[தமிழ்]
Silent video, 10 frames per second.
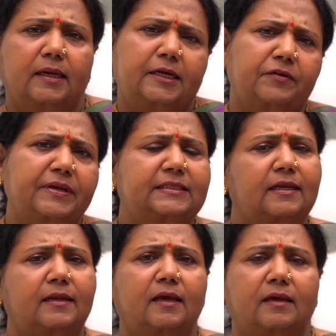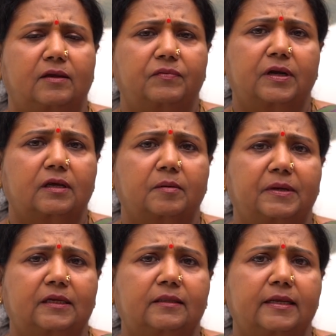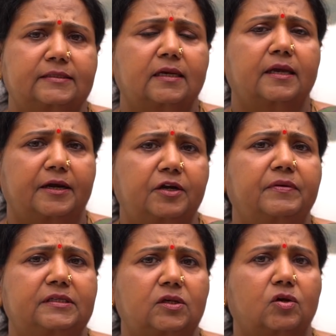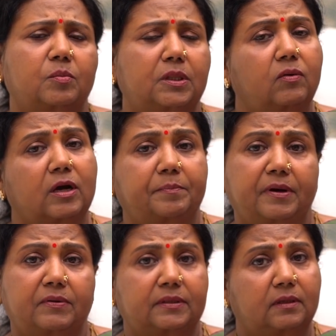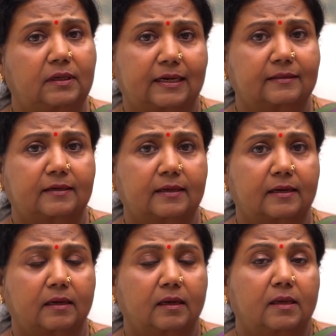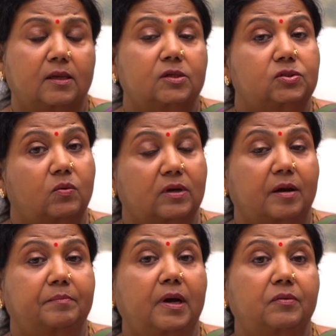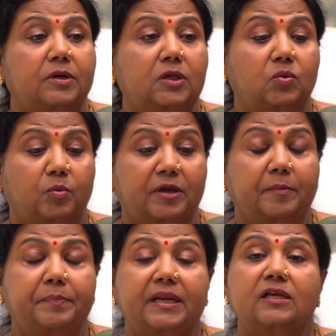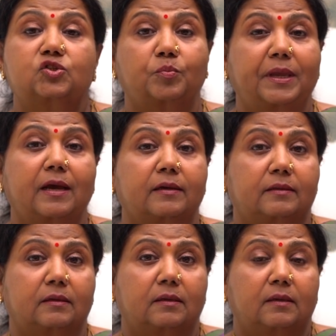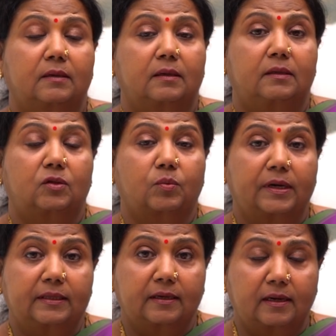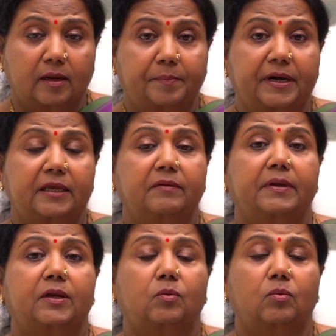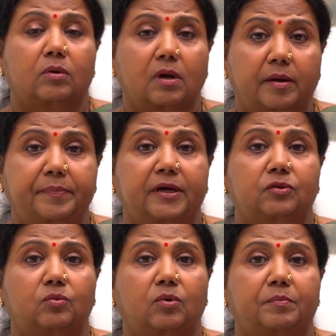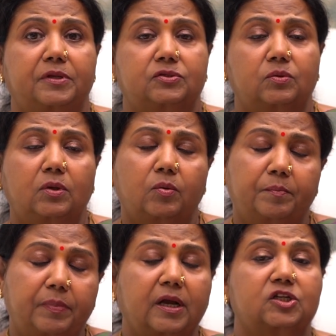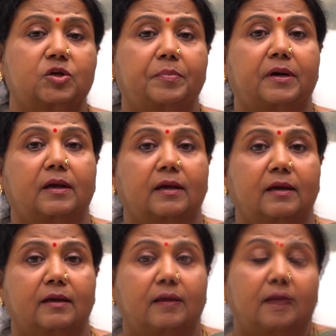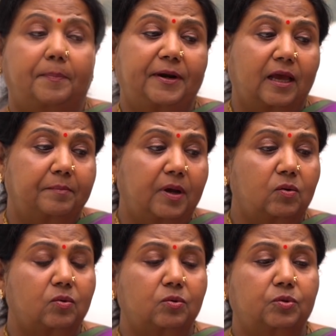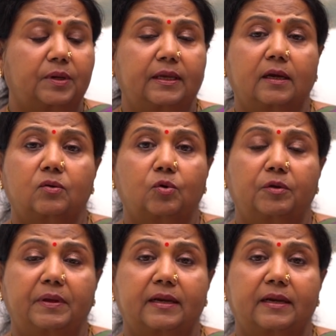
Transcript: எட்டு வயசுலலாம் இவங்களுக்கு மதர் தேசாக்கு எட்டு வயசு இருக்கும்போதே அவங்க அப்பா வந்து இறந்துடுறாரு ஸோ அவங்க அம்மாவுக்கு இது ஒரு மிகப்பெரிய சுமையாகுது இந்த குழந்தைங்களெல்லாம் படிக்க வைக்கணும் காப்பாற்றணும் அப்படின்னு சொல்லி ரொம்ப கஷ்டப்படுறாங்க அப்படி அம்மாவுக்கு உறுதுணையாக கூடவே